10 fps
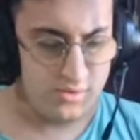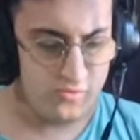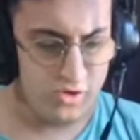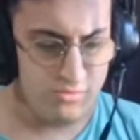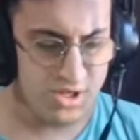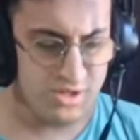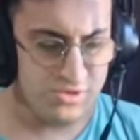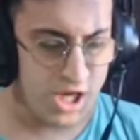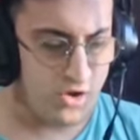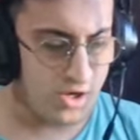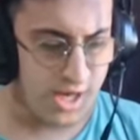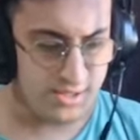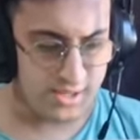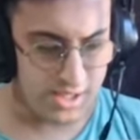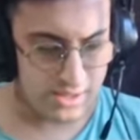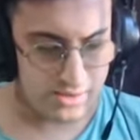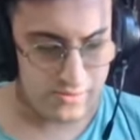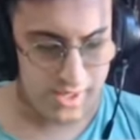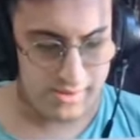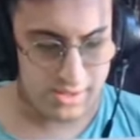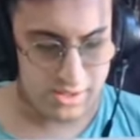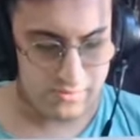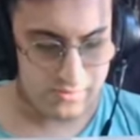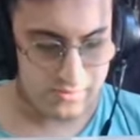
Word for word: Vurmadığım şey yok ha direkt. Ver bakayım.